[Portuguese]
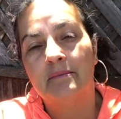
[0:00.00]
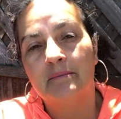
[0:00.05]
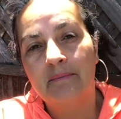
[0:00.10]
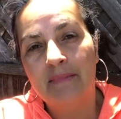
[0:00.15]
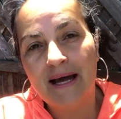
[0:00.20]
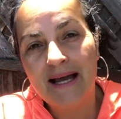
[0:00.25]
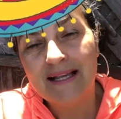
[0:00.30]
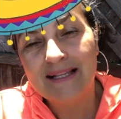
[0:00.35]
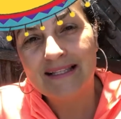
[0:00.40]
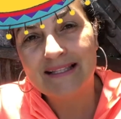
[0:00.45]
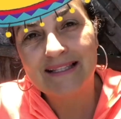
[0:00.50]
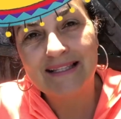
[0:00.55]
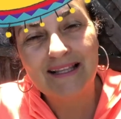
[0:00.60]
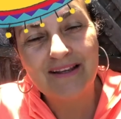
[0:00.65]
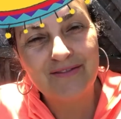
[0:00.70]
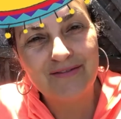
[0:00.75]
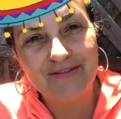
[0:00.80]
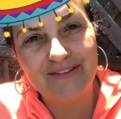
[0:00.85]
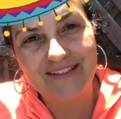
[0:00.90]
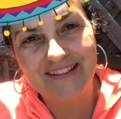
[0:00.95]
Mas
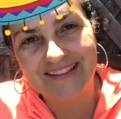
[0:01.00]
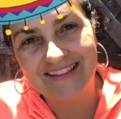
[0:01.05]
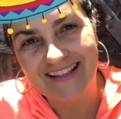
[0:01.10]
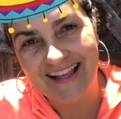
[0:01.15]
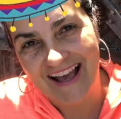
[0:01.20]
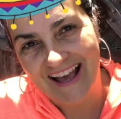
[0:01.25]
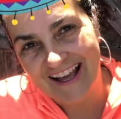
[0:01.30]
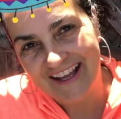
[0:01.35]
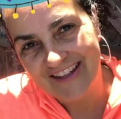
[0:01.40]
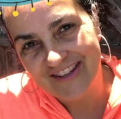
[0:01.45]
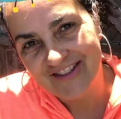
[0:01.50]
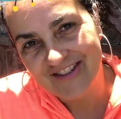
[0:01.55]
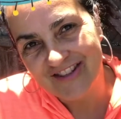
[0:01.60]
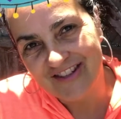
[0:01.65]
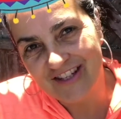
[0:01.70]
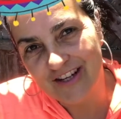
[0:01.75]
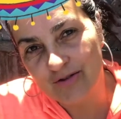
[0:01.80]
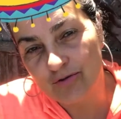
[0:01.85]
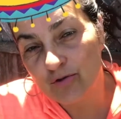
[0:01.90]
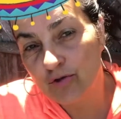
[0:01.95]
na verdade,
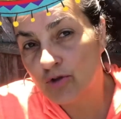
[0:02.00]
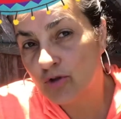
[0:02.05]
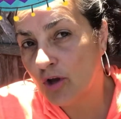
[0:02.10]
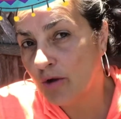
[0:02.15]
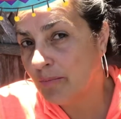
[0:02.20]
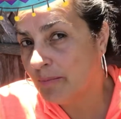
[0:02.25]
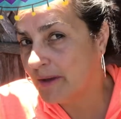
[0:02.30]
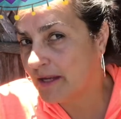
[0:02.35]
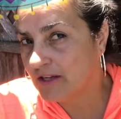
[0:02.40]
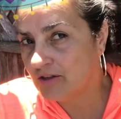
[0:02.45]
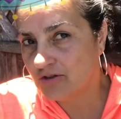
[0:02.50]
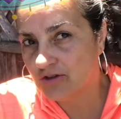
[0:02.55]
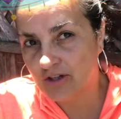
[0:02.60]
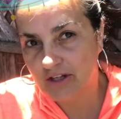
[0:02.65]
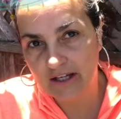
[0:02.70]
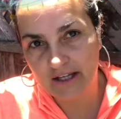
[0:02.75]
não somente a